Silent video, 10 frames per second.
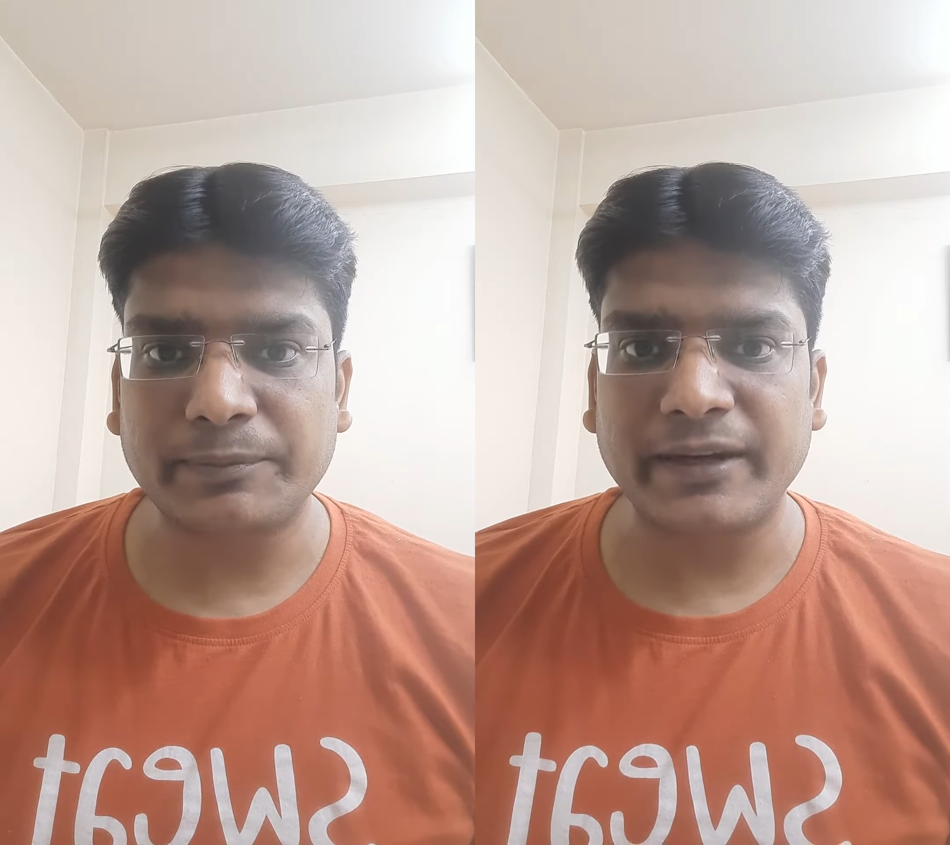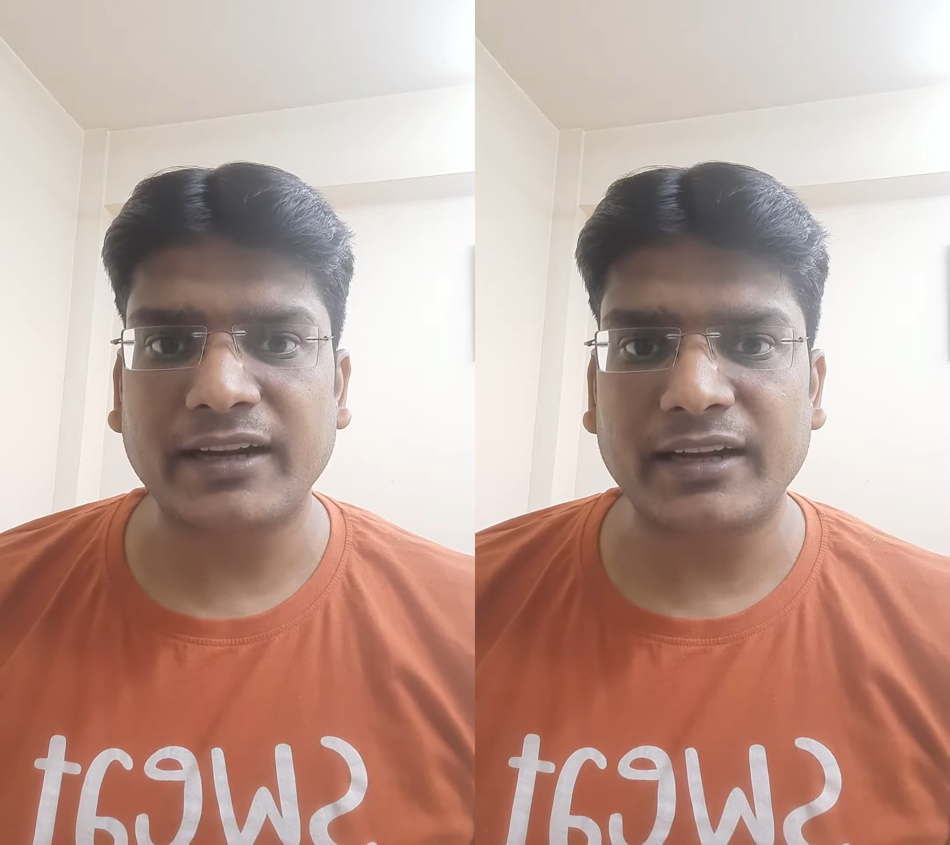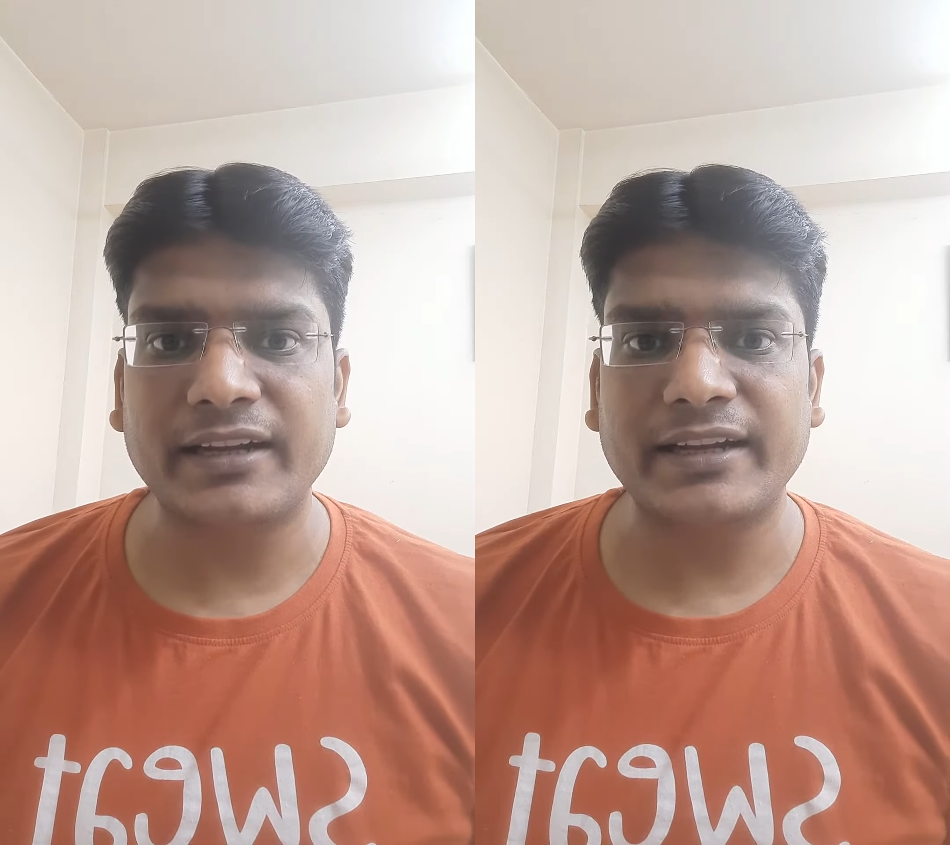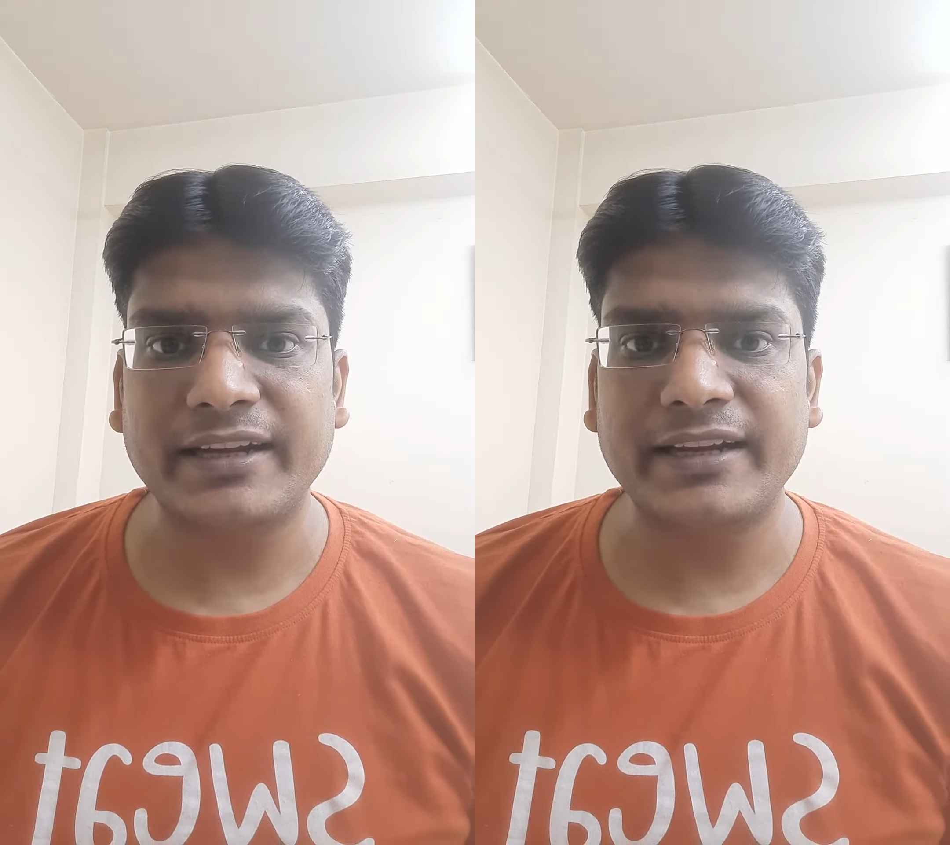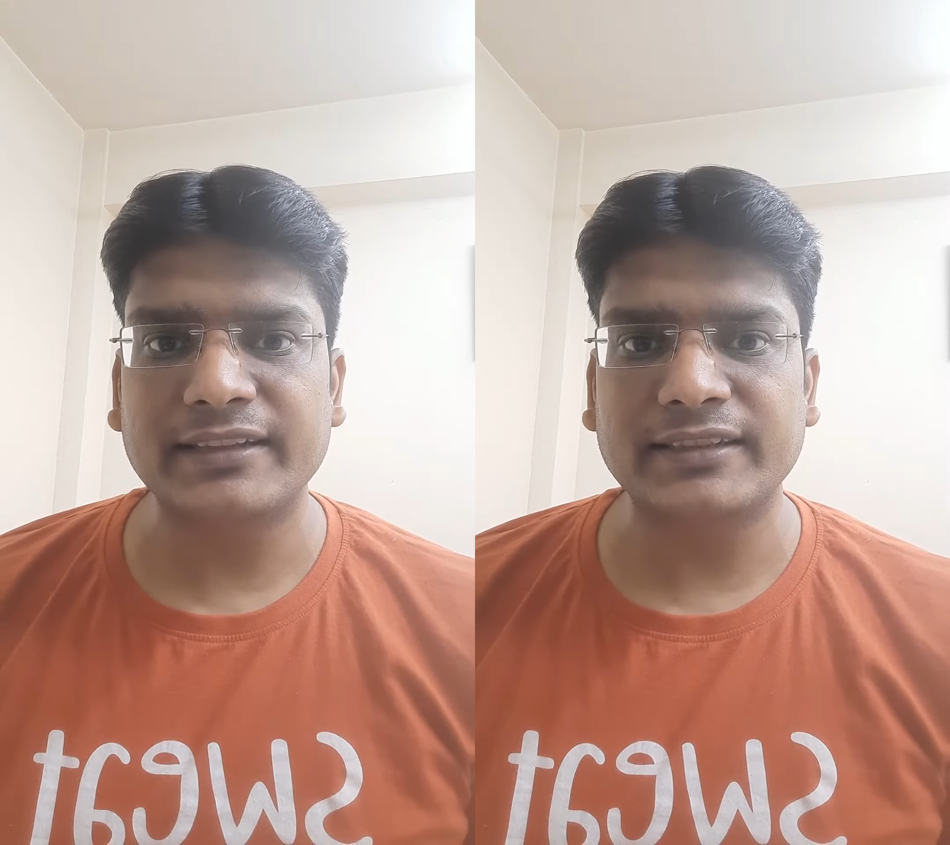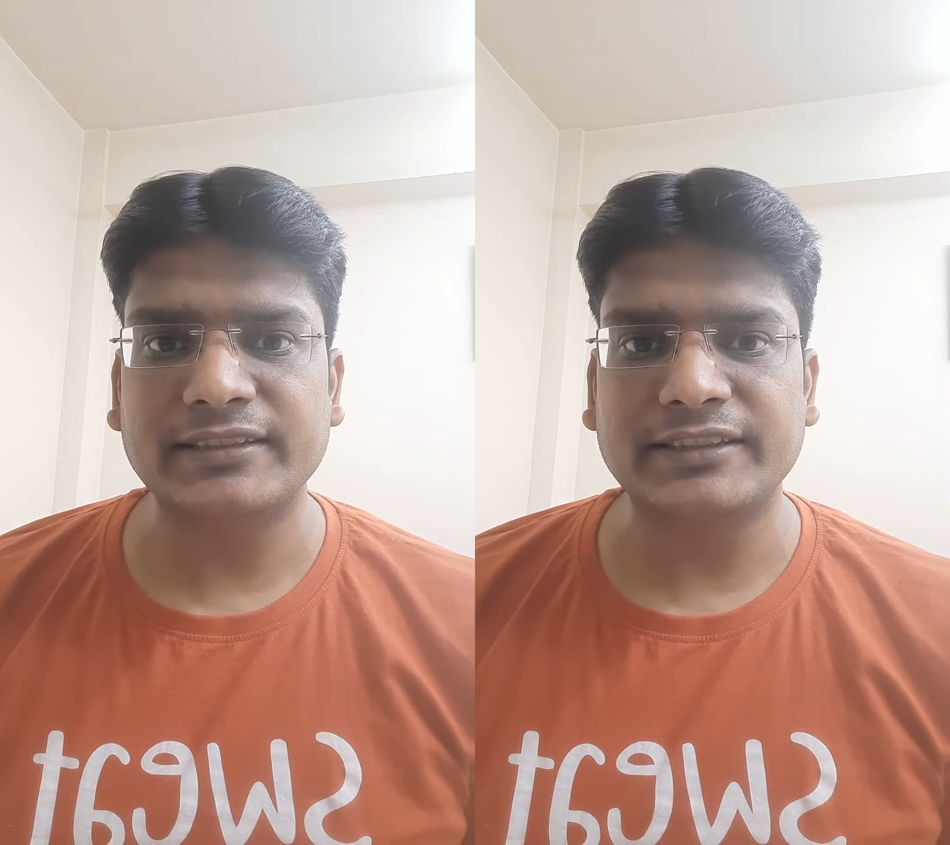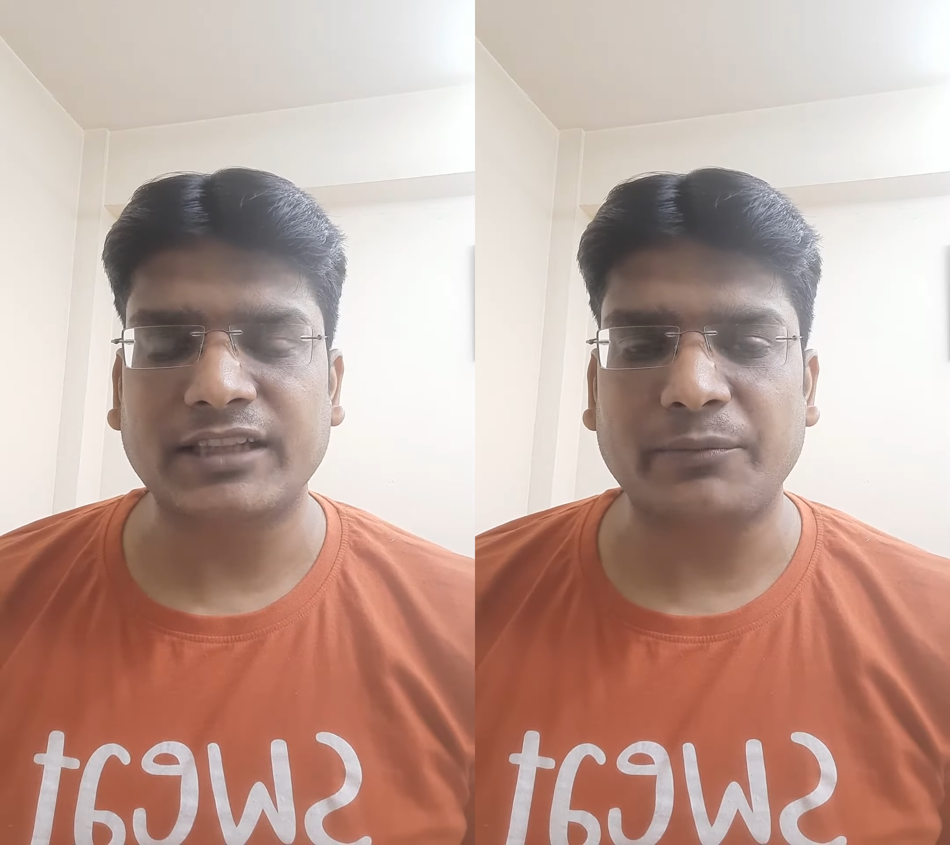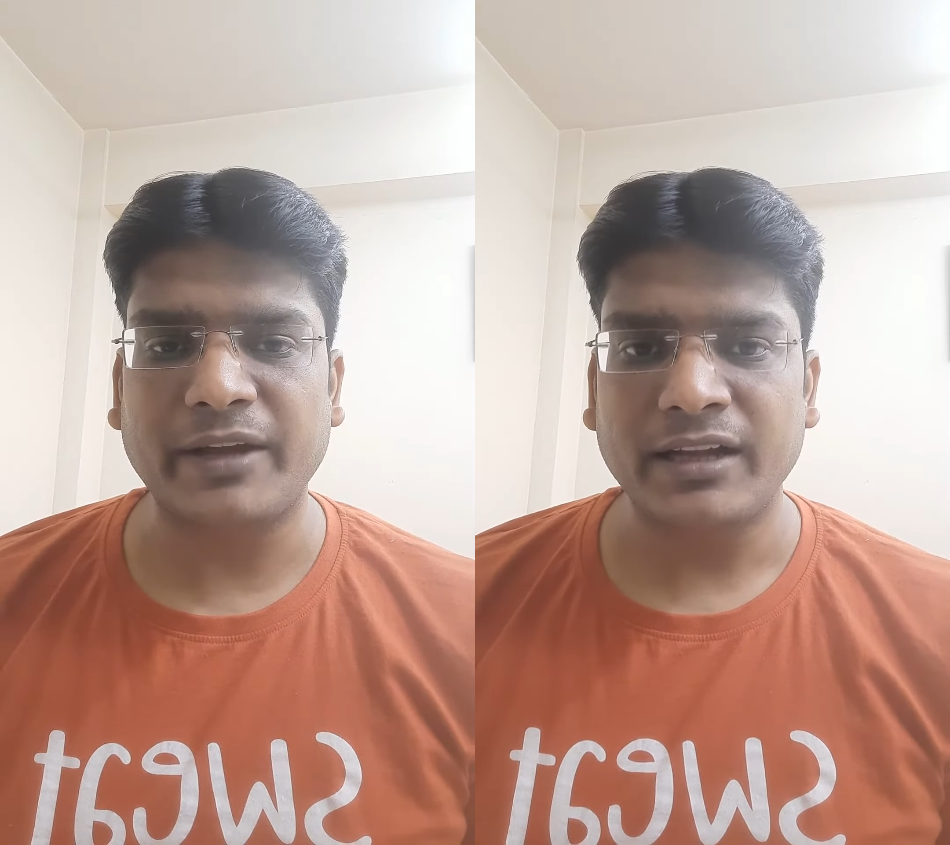स्प्रिंकलर इरीगेशन
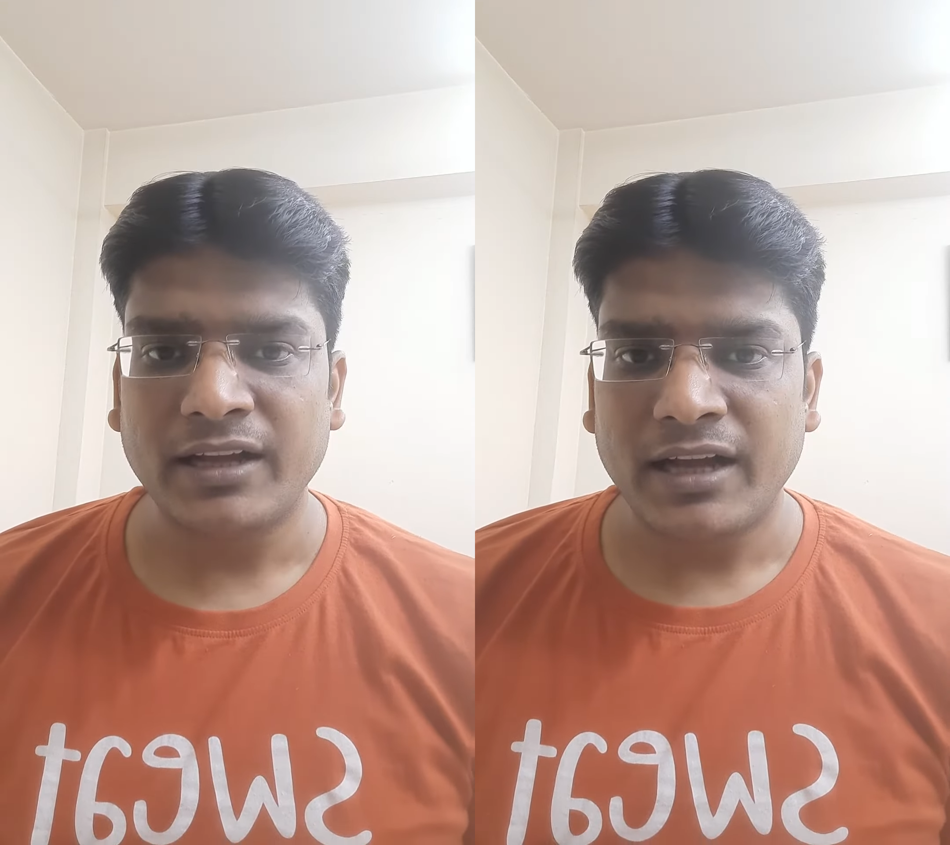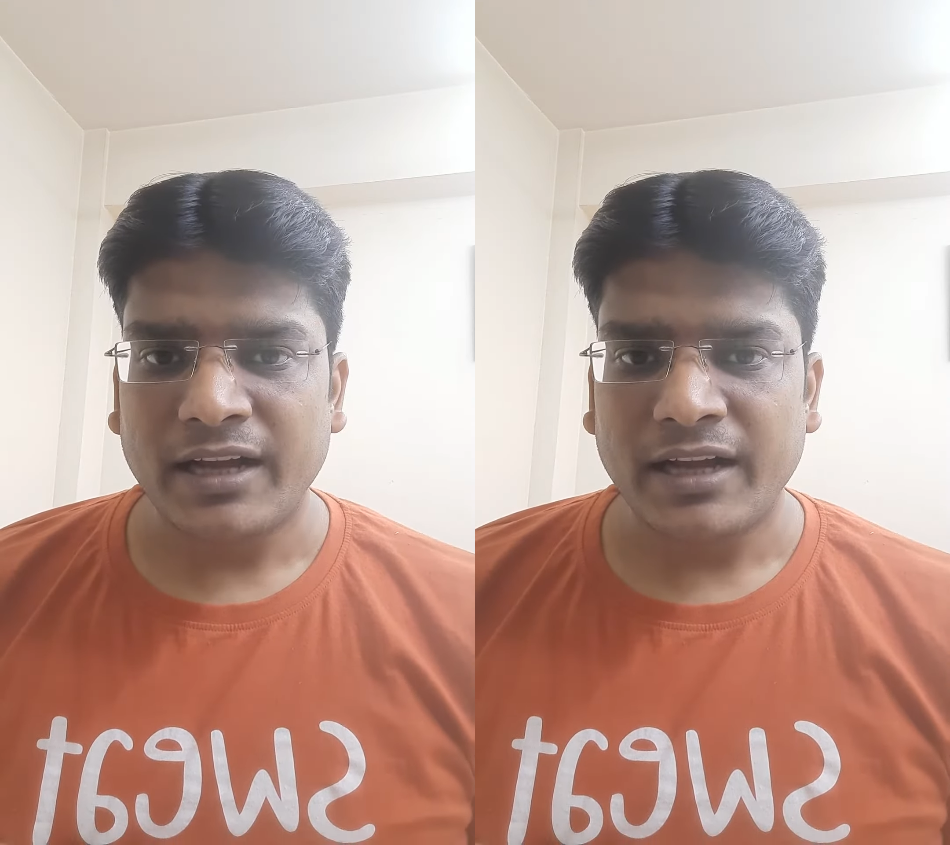सिस्टम है